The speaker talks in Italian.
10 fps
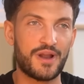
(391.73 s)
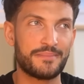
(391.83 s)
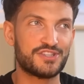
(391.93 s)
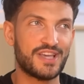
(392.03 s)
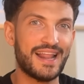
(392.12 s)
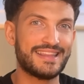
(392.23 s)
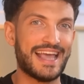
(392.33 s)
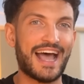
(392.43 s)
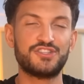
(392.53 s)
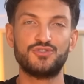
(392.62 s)
una miscela
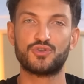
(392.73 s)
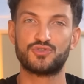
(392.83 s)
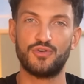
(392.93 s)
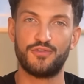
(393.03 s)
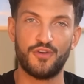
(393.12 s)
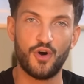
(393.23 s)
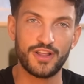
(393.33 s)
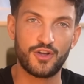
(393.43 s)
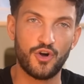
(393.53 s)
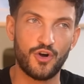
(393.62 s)
di acido
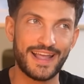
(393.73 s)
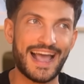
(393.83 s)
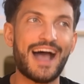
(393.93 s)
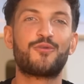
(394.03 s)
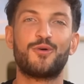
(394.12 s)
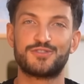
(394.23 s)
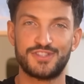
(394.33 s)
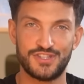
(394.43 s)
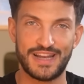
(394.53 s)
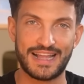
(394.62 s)
solforico e acqua
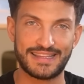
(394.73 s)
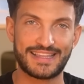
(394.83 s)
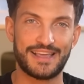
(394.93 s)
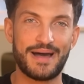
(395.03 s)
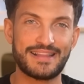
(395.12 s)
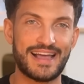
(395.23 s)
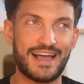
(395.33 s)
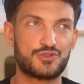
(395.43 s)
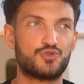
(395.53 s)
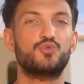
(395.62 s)
ossigenata,
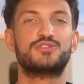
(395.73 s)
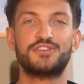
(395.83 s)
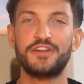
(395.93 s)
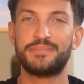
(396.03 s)
chiamata soluzione